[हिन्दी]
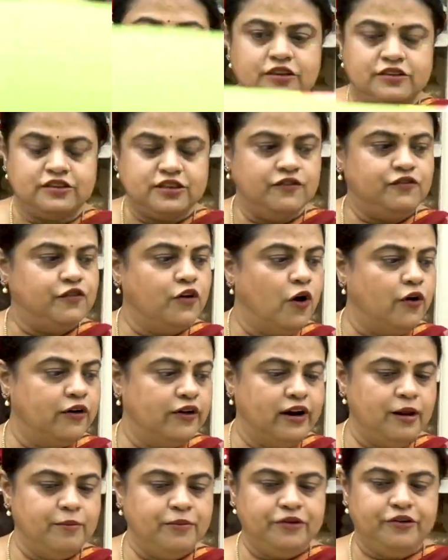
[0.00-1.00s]
जैसा
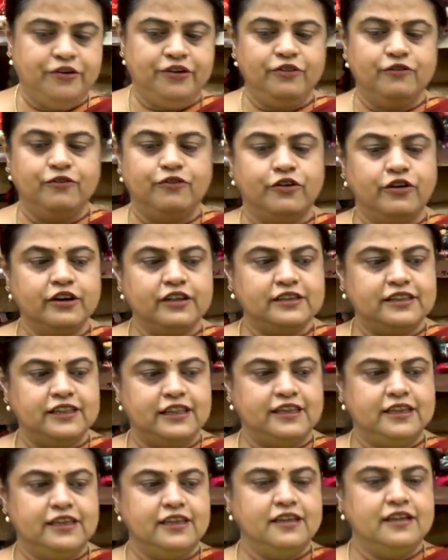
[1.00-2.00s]
फ्लोरल एम्ब्रॉयडरी वर्क
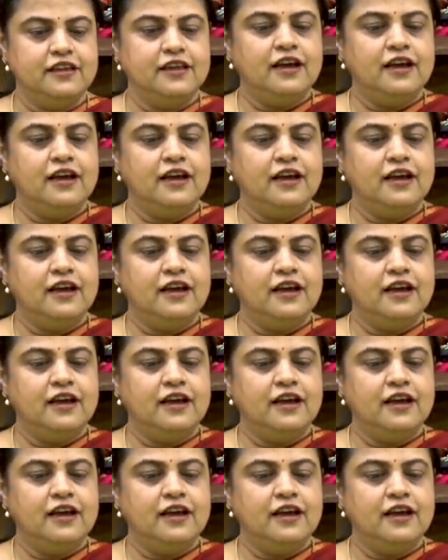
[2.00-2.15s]
देखिए